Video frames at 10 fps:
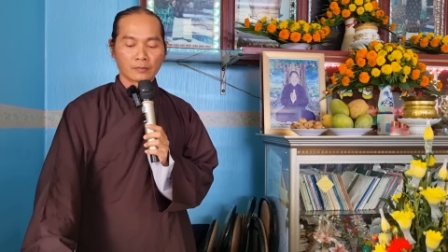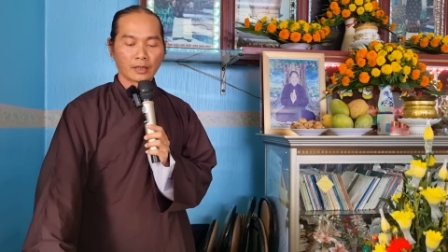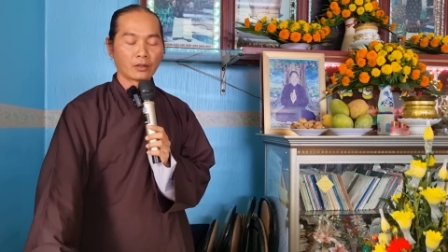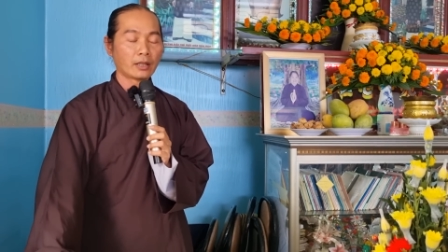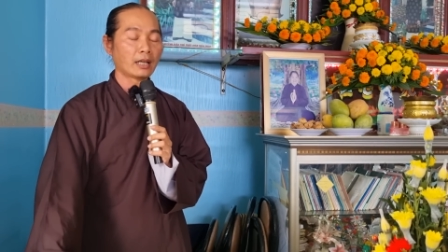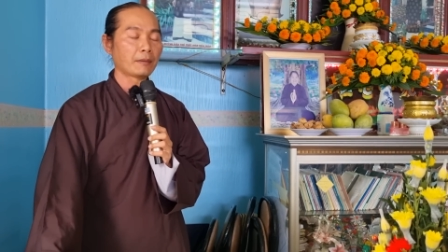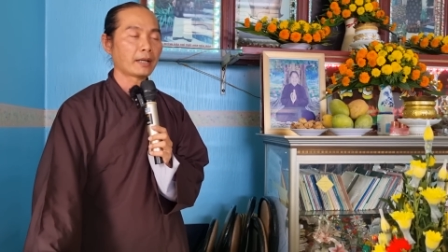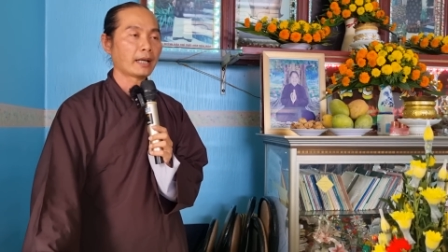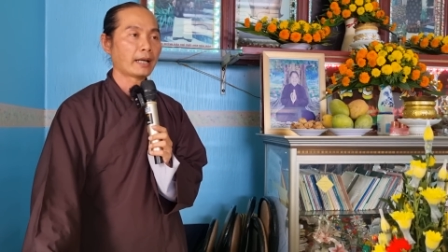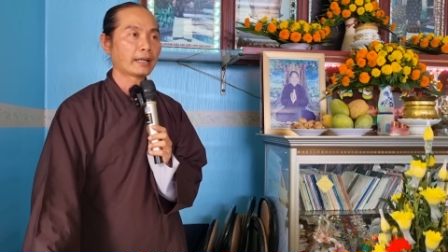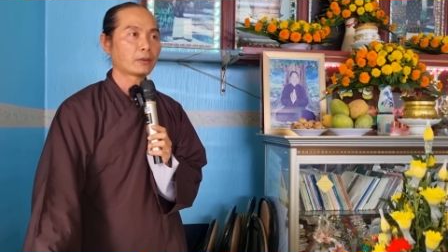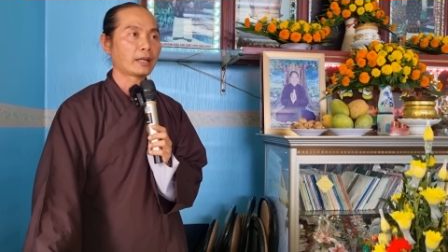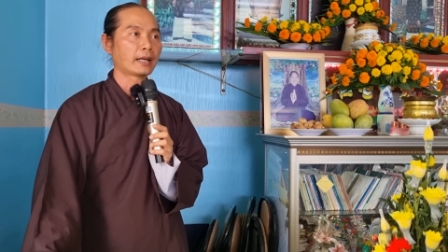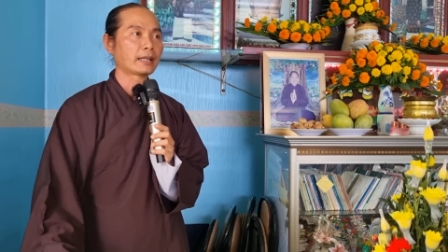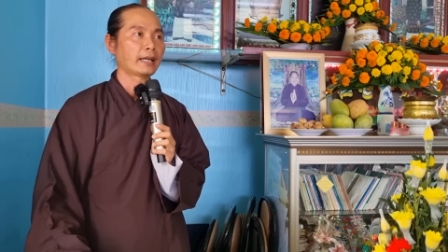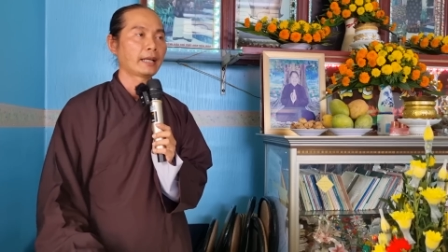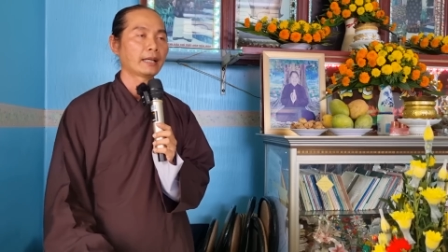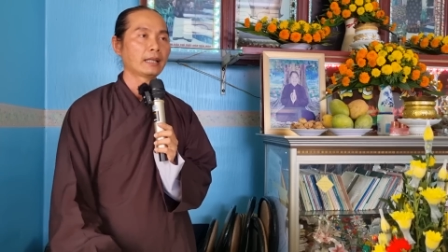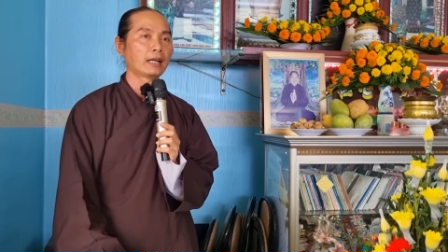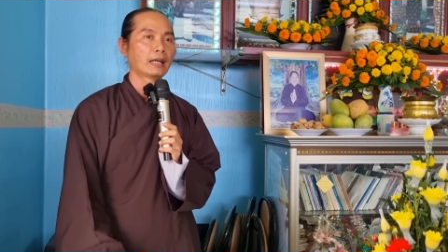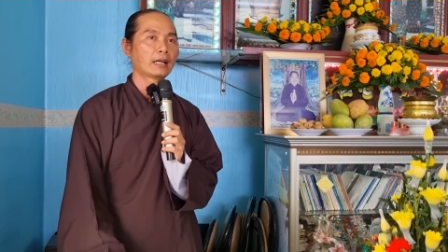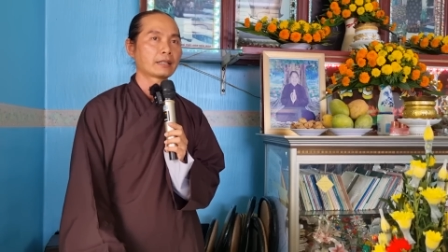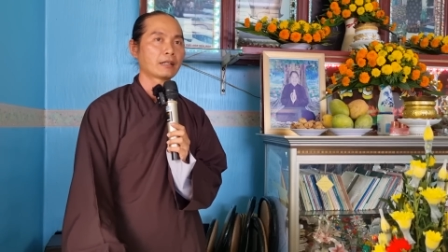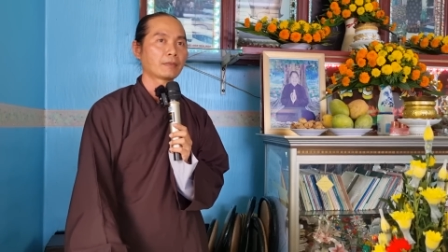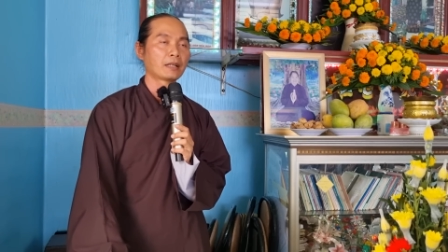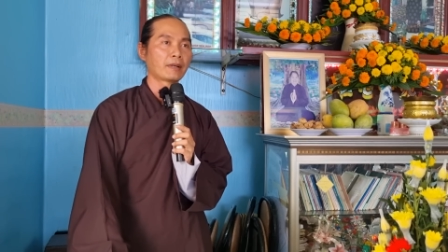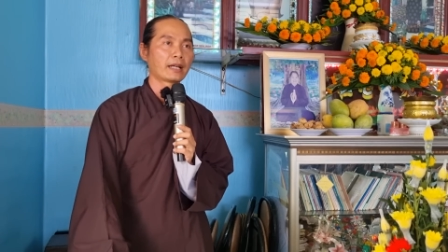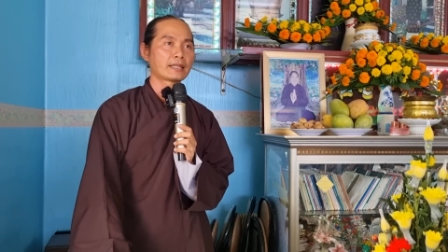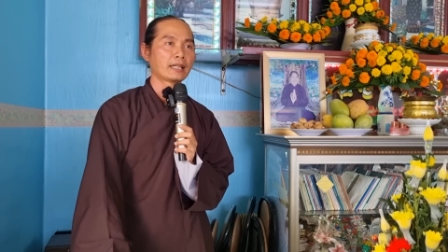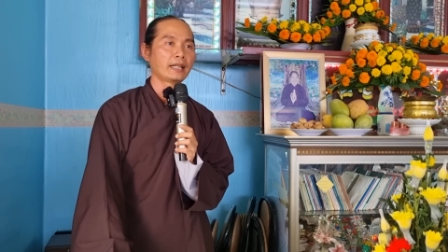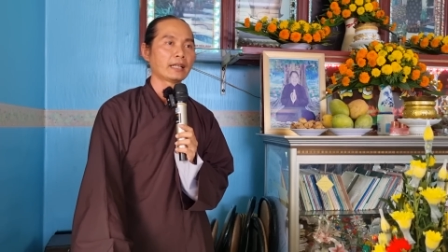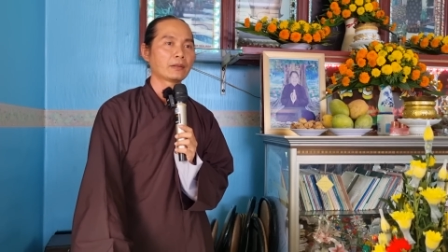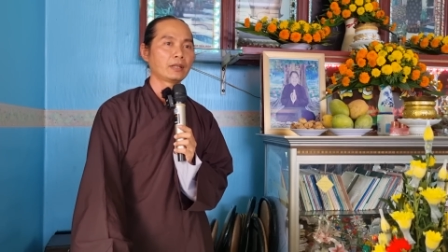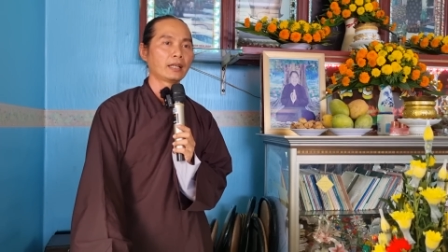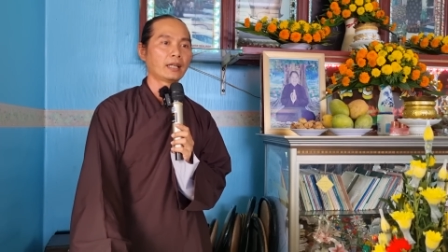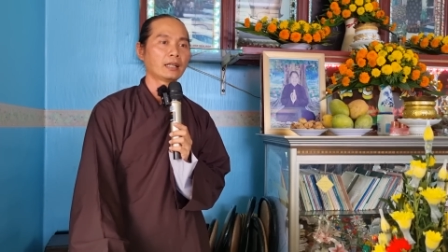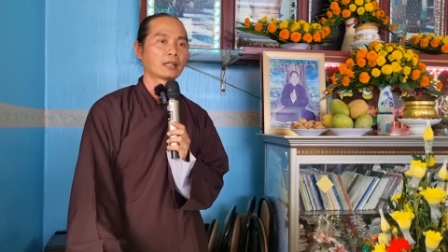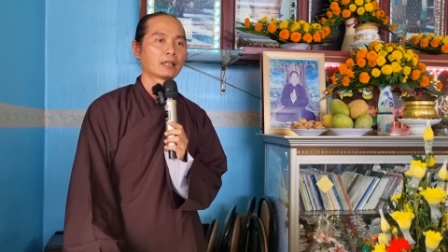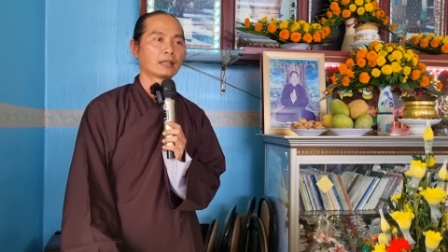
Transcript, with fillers: Thì con nhớ ba hai câu giảng này đó là trong cái bài Sa Đéc nha quý vị.